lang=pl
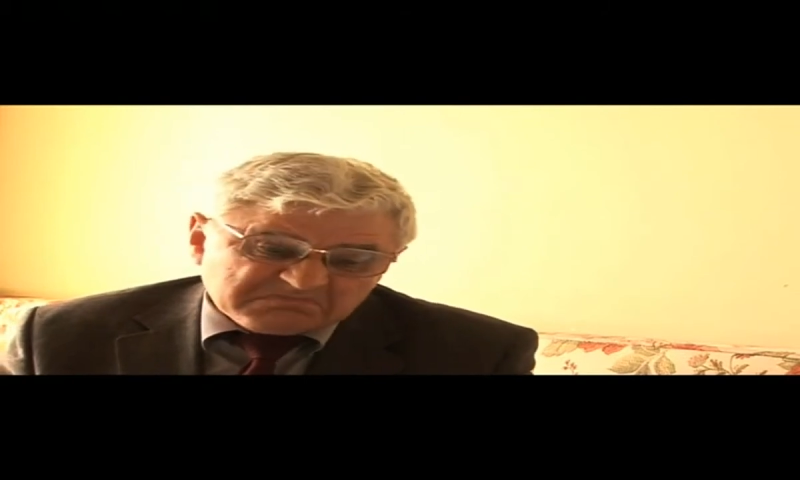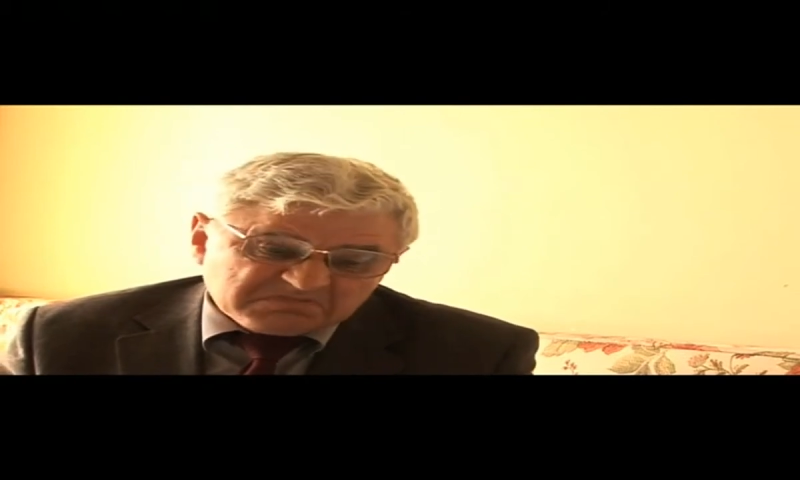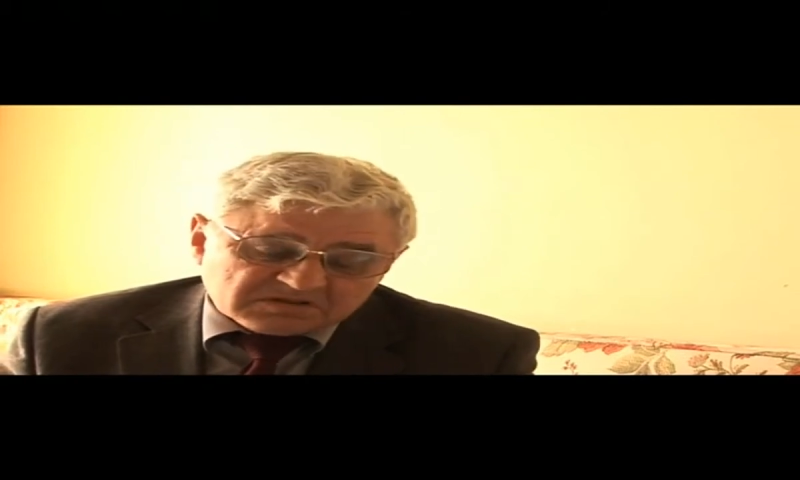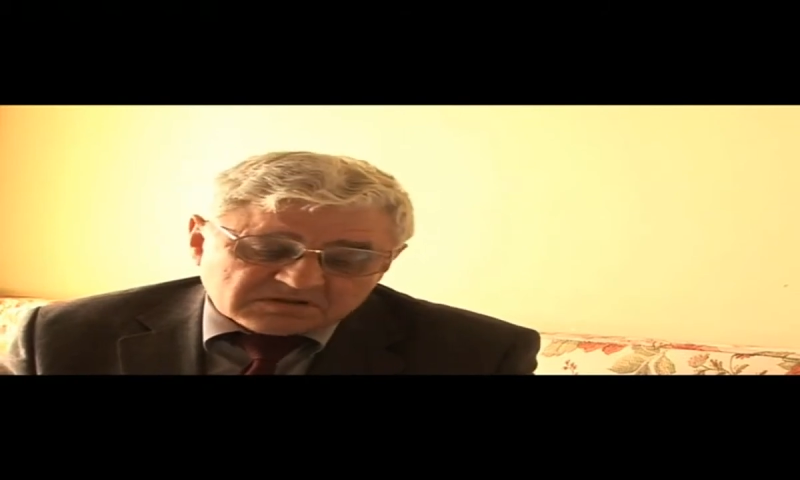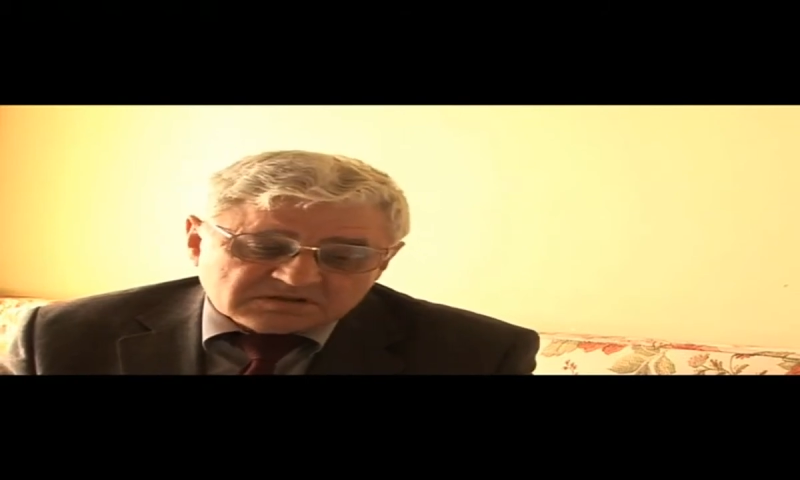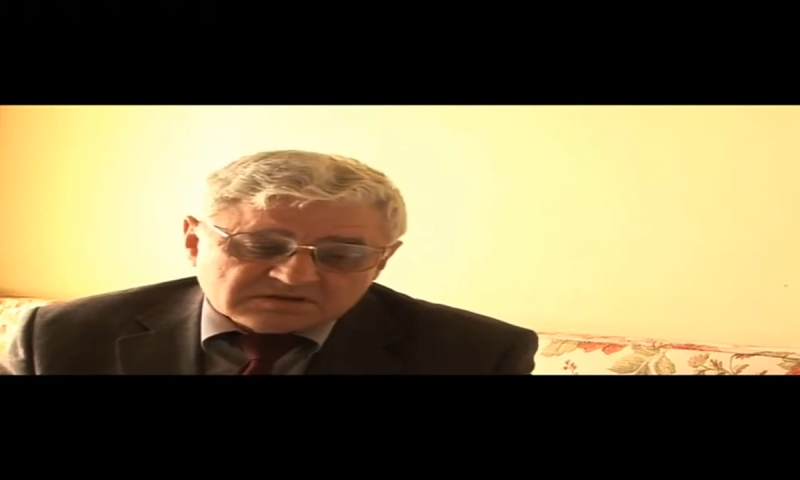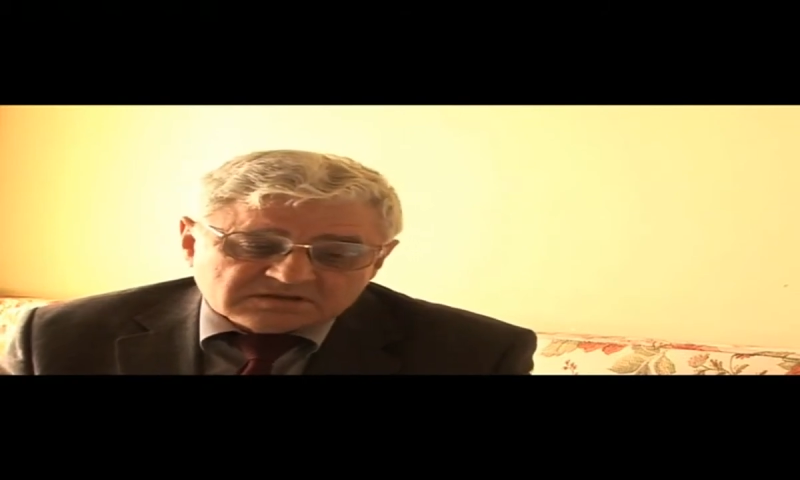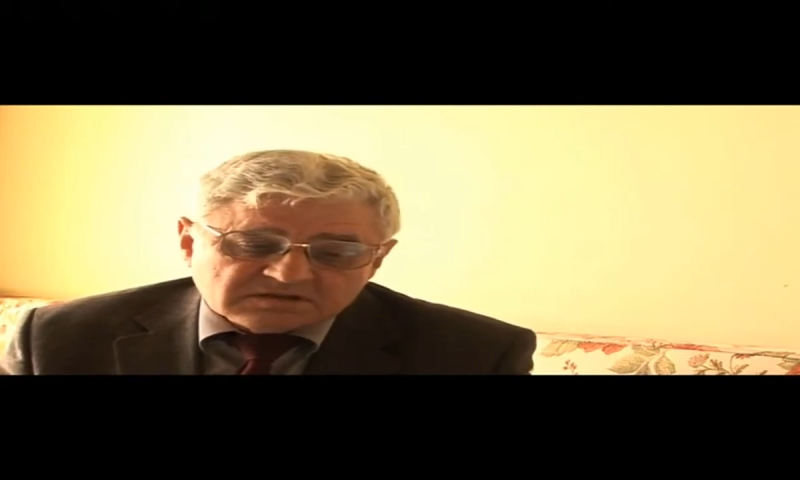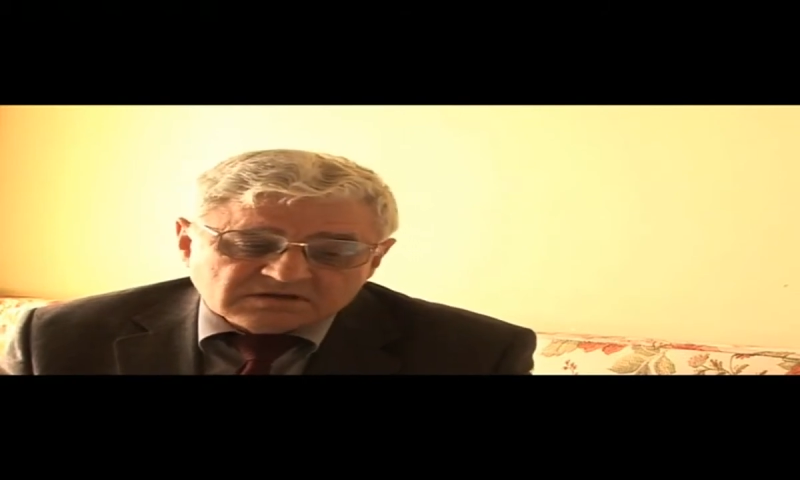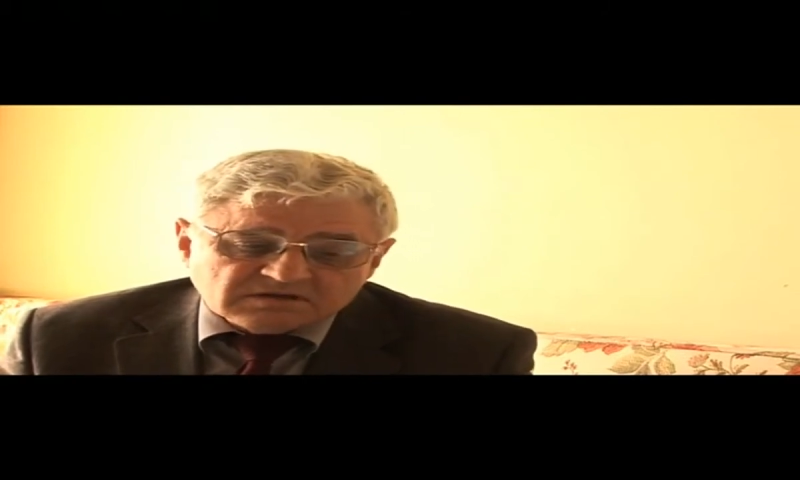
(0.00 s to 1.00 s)
sądzę,
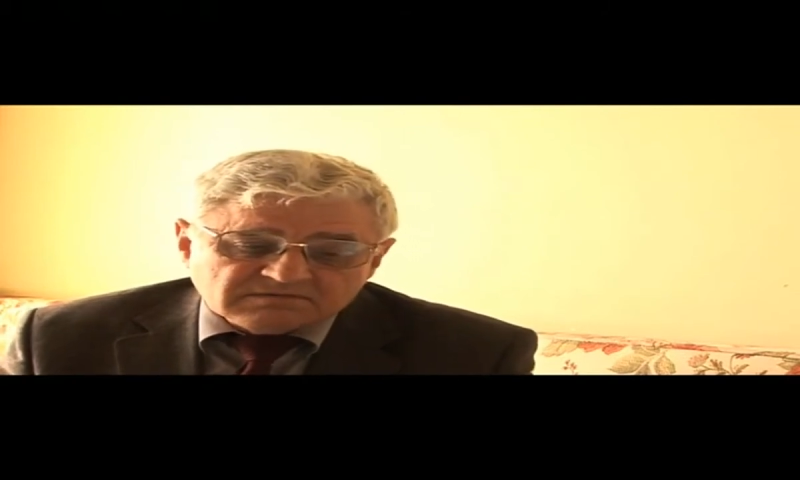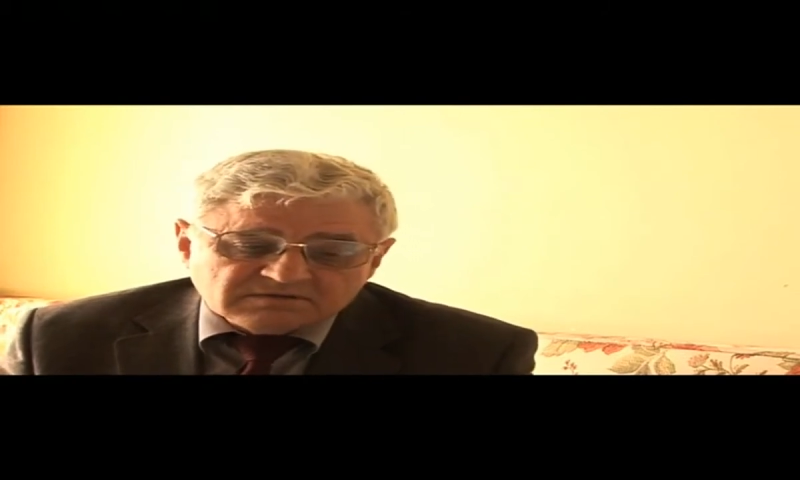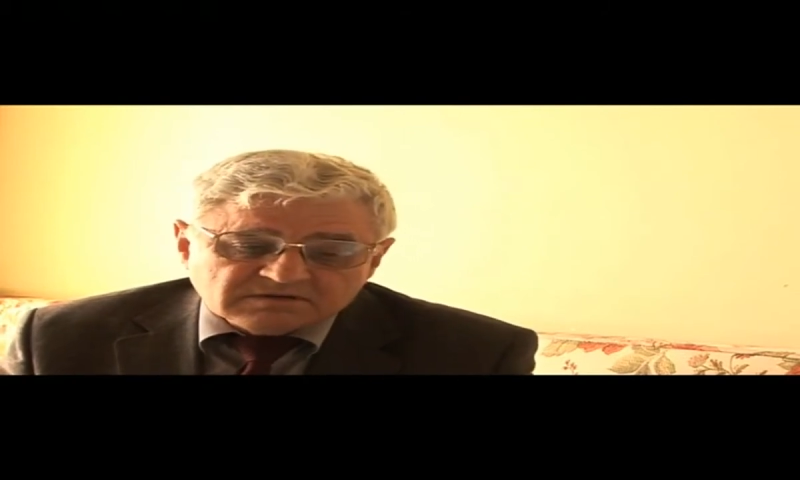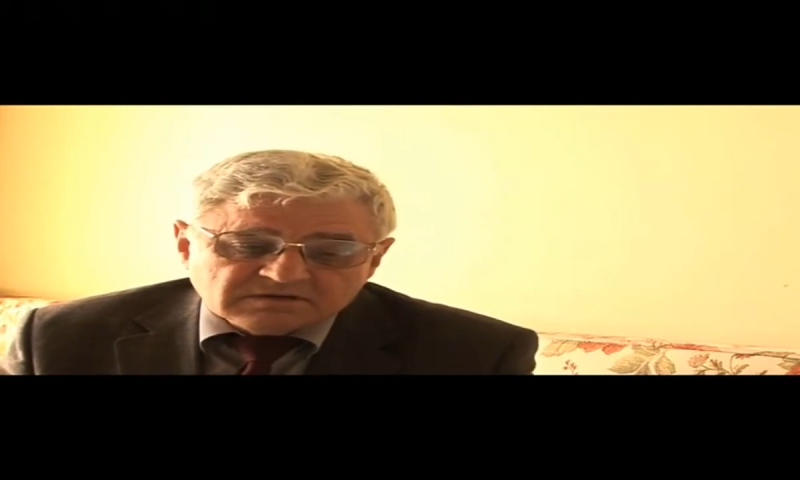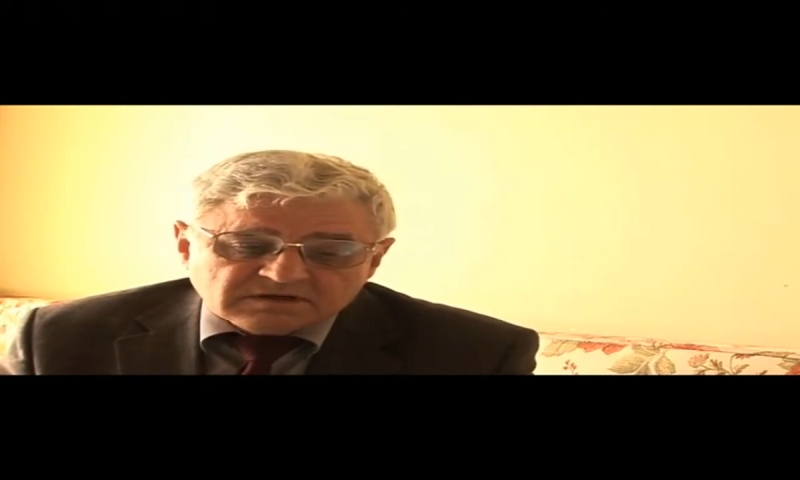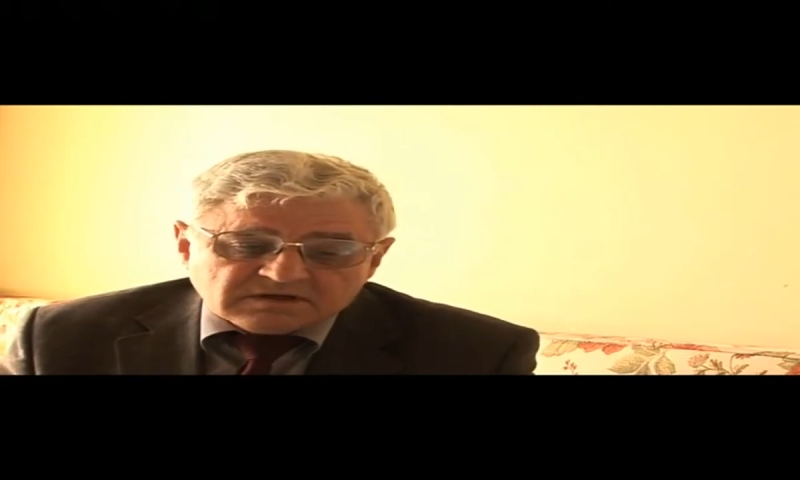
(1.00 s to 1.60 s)
że celowo,